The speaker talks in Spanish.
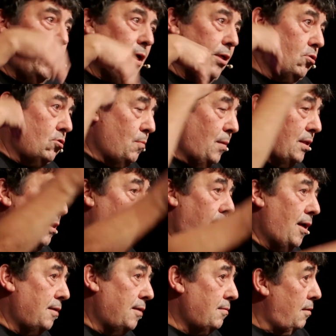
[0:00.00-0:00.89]
años más
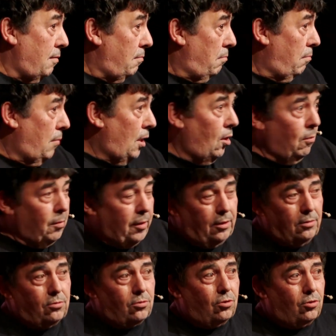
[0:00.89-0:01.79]
adelante,
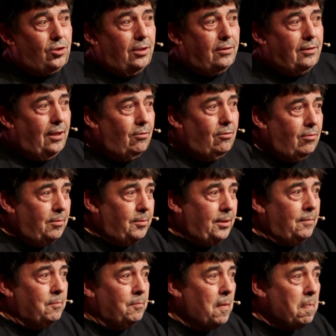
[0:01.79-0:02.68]

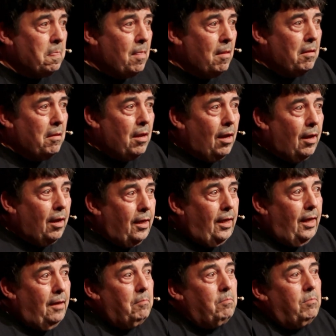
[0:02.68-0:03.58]
1989,
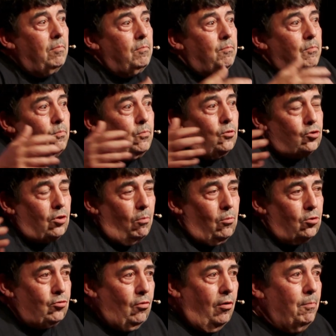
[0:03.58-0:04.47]
y, pues
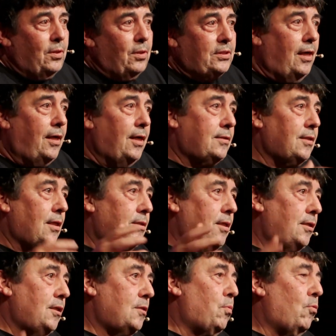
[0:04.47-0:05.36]
como suele pasar en estas
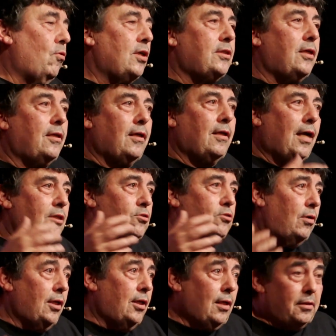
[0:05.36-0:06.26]
series, por una serie de
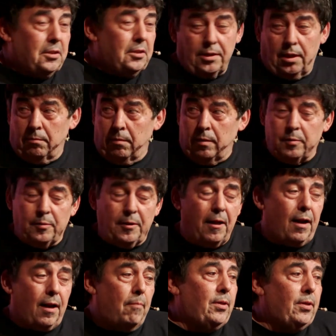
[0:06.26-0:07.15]
casualidades que voy
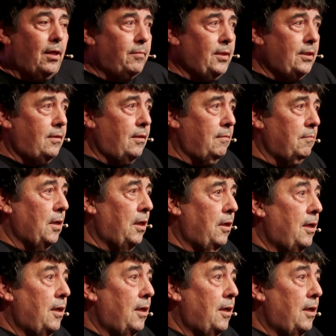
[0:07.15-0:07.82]
rápidamente,